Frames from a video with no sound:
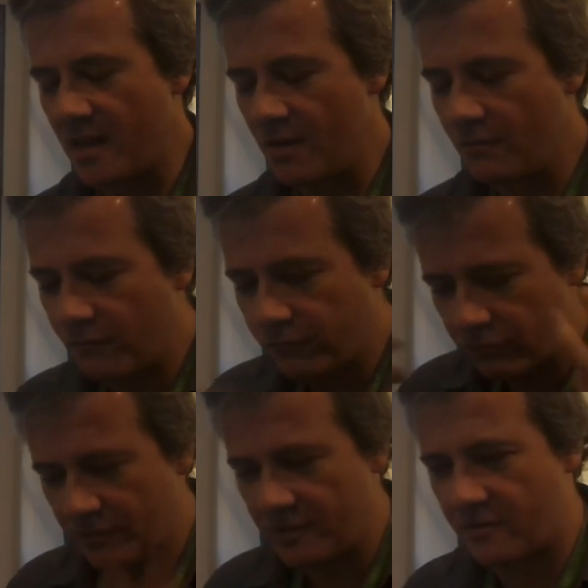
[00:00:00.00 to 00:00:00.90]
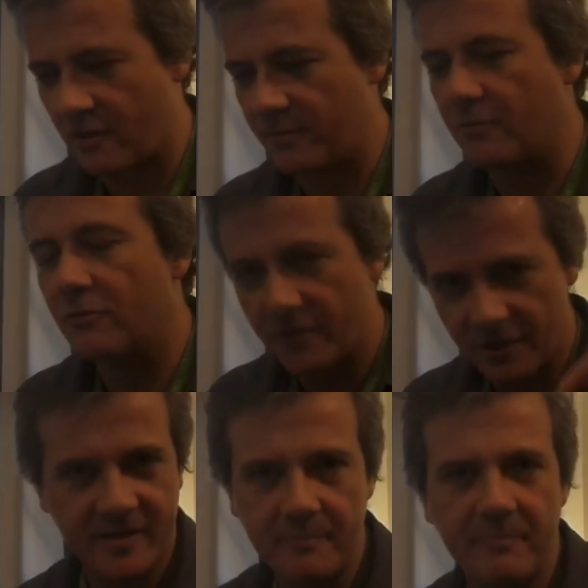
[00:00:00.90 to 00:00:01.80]
in un futuro distopico dove
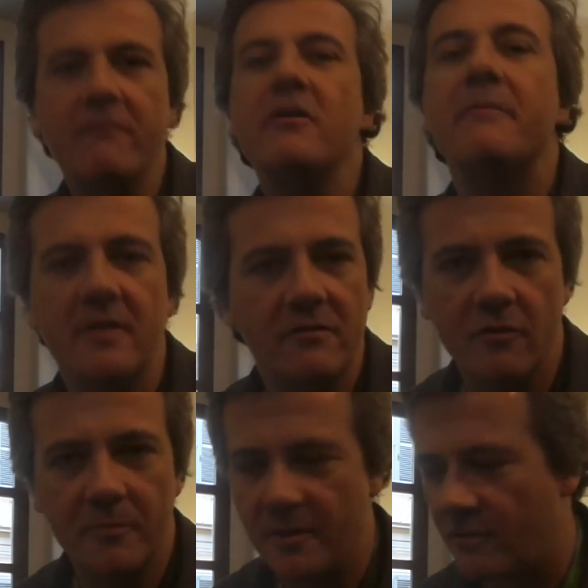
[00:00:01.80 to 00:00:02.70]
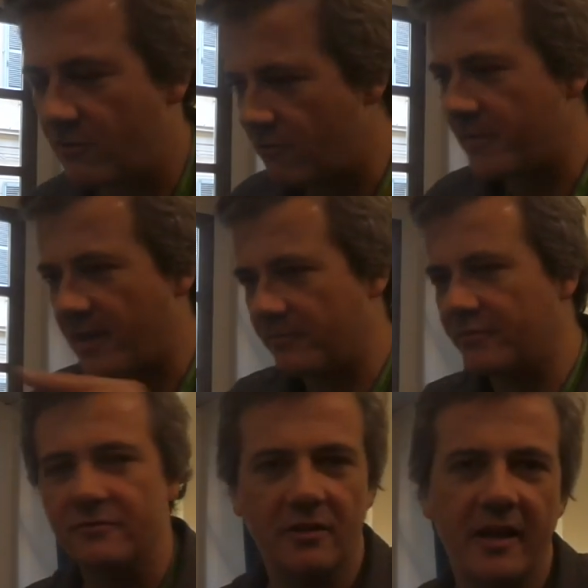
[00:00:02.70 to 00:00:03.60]
c'è sempre William Defoe, però come
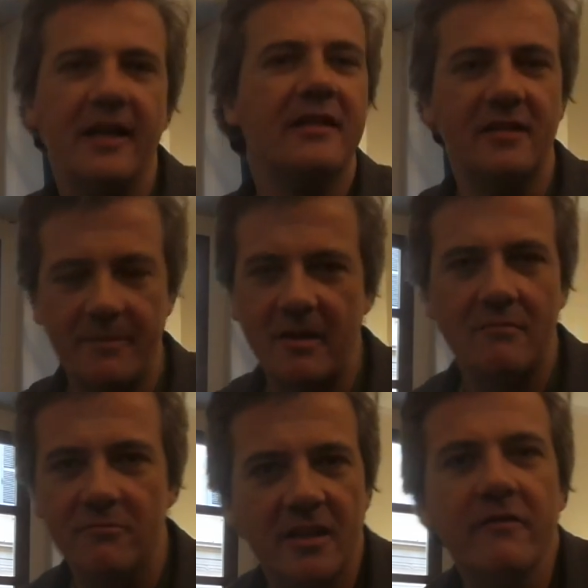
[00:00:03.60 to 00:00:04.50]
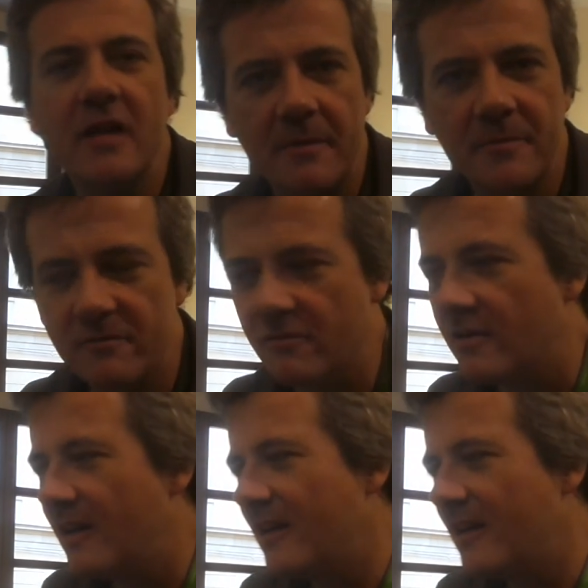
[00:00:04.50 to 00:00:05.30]
appunto è la settimana pure di William Defoe,